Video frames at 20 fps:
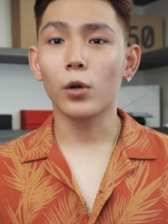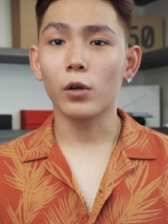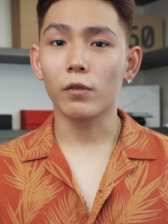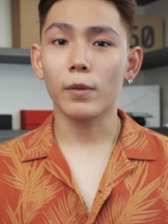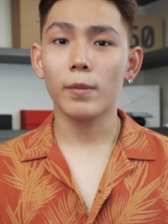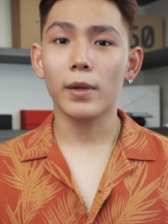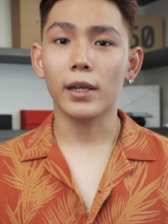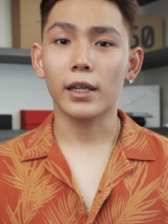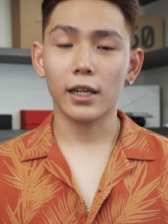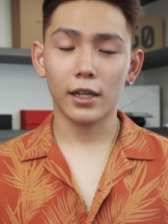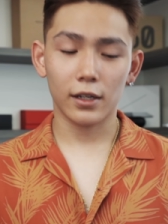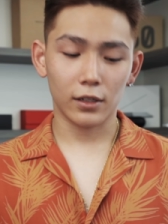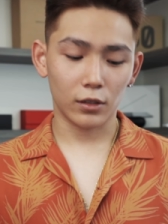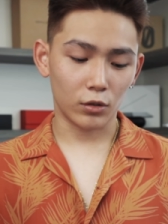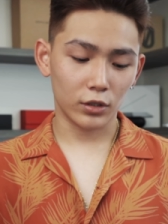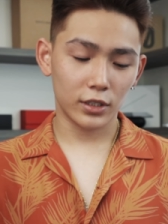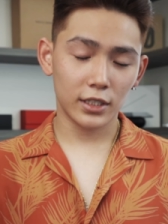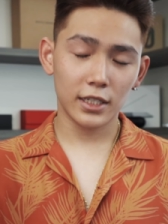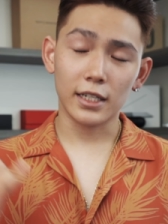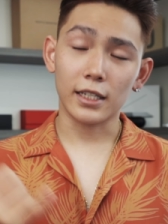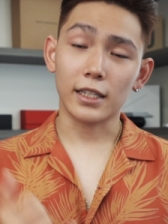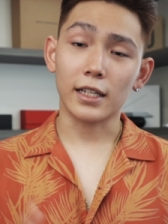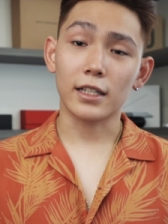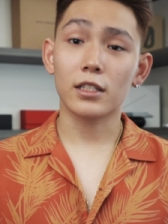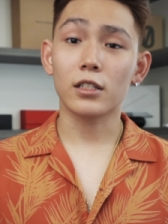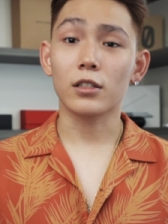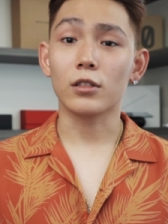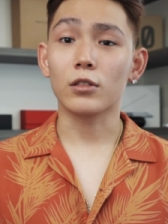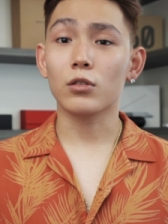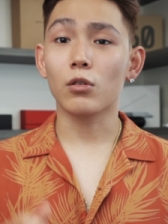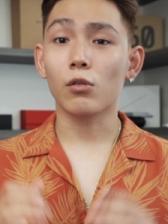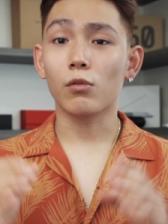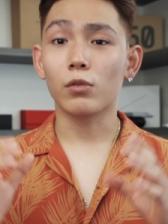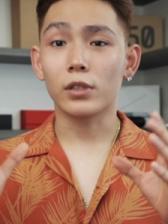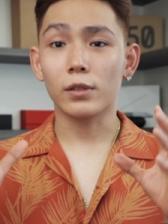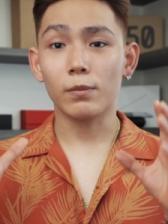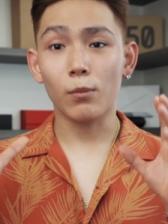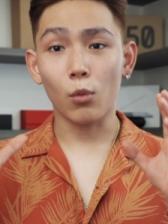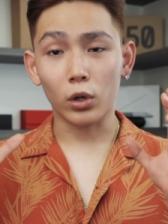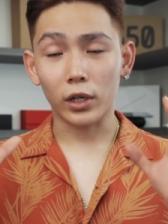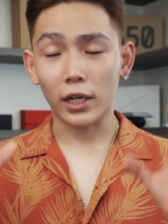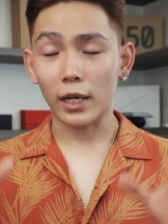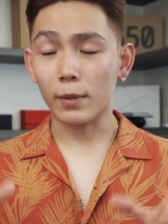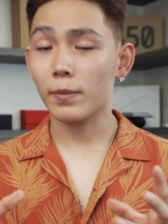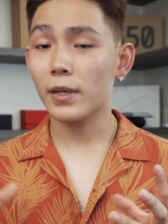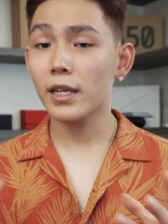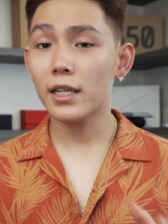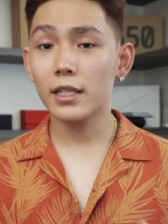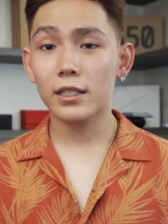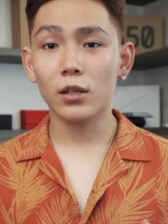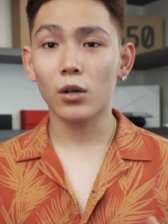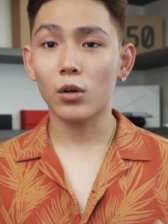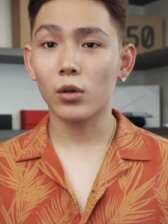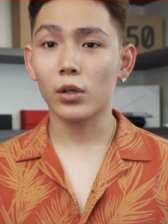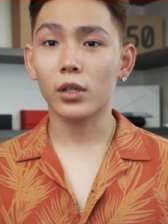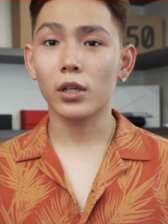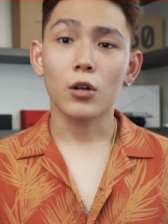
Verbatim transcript: đối với mình ấy nó chỉ là sử dụng một cái piece thôi